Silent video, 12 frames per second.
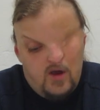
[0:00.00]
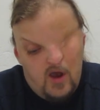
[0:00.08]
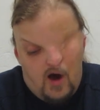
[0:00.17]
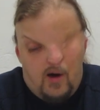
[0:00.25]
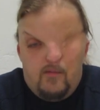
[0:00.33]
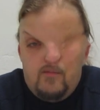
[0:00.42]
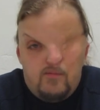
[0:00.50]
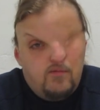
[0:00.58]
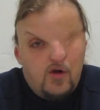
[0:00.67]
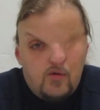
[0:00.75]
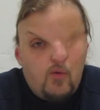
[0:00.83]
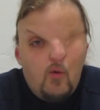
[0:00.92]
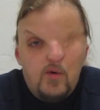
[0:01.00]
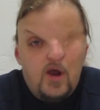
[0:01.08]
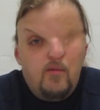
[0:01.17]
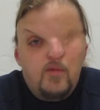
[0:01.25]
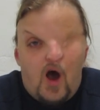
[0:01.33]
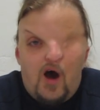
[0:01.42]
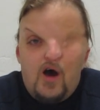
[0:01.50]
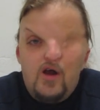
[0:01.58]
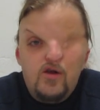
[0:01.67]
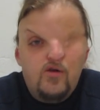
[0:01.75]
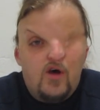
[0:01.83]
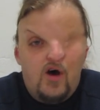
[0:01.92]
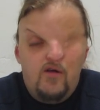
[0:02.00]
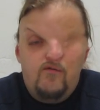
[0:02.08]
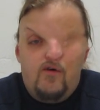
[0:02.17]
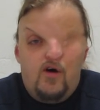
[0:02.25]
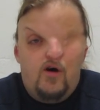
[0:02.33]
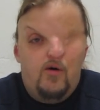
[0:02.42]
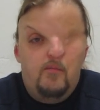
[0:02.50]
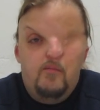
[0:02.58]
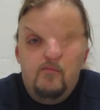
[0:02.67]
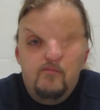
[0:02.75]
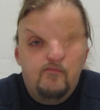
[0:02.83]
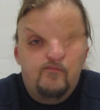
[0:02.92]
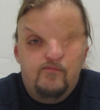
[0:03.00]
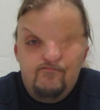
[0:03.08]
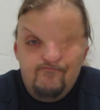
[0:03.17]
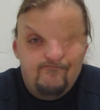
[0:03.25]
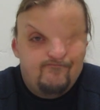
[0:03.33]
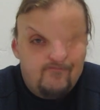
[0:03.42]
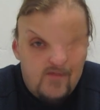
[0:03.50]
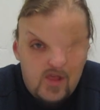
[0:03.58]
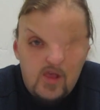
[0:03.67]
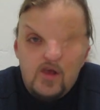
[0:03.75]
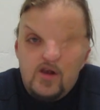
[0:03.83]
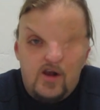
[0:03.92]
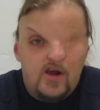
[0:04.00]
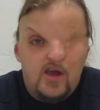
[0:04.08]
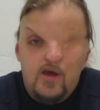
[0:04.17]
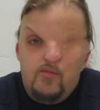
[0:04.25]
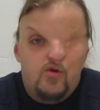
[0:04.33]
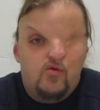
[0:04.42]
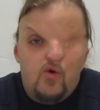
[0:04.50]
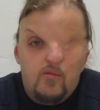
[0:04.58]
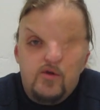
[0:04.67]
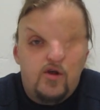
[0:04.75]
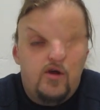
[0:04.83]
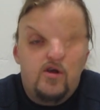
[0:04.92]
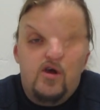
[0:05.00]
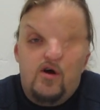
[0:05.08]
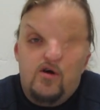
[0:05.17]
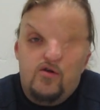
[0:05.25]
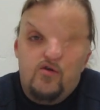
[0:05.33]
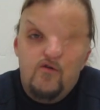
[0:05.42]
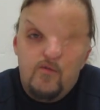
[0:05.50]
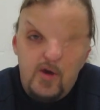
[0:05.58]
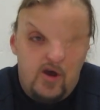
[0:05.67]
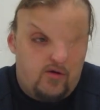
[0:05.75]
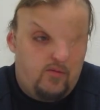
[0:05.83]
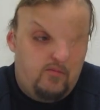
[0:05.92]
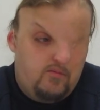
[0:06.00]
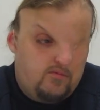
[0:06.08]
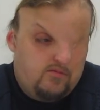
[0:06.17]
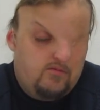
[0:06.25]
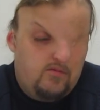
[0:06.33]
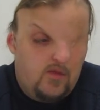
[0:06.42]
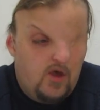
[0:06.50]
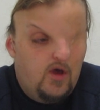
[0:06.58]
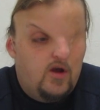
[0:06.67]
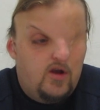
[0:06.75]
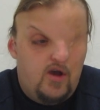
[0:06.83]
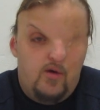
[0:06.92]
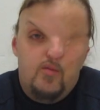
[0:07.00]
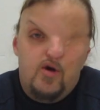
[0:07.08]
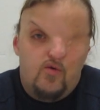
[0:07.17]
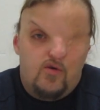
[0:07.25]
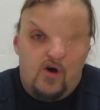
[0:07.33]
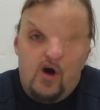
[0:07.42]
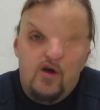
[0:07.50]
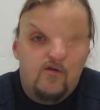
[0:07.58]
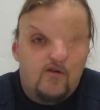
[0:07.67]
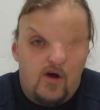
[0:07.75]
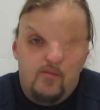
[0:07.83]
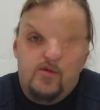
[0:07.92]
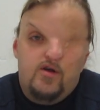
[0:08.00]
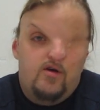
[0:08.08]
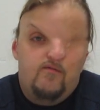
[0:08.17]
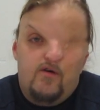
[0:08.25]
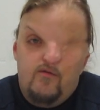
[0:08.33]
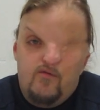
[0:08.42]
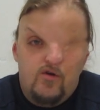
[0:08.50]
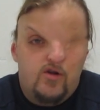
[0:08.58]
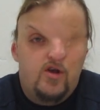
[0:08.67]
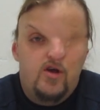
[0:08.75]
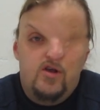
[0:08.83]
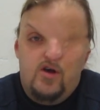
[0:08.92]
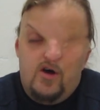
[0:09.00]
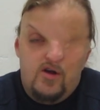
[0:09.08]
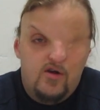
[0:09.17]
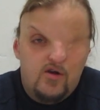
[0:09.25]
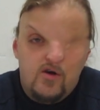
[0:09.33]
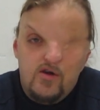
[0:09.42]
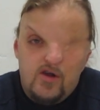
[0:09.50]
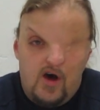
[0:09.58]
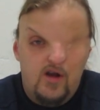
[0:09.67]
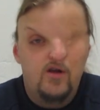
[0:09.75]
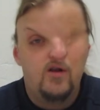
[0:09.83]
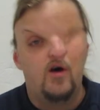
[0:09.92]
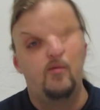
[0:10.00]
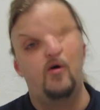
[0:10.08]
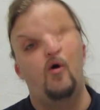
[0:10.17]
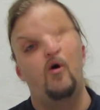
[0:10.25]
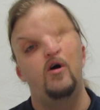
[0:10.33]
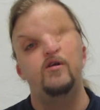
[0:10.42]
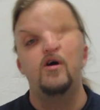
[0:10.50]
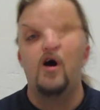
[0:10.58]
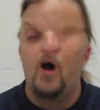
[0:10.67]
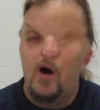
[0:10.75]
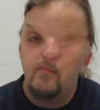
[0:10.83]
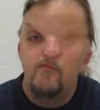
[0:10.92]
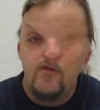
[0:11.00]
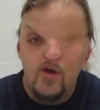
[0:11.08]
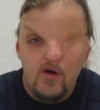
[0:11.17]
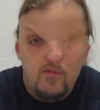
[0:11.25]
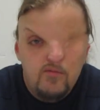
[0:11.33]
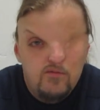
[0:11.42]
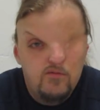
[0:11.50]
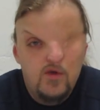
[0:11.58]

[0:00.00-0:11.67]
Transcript: Ja, das Problem daran ist einfach, das Ergebnis kommt zehn Jahre zu spät. Die embryonalen Stammzellen waren vor zehn Jahren interessant, aber heute haben wir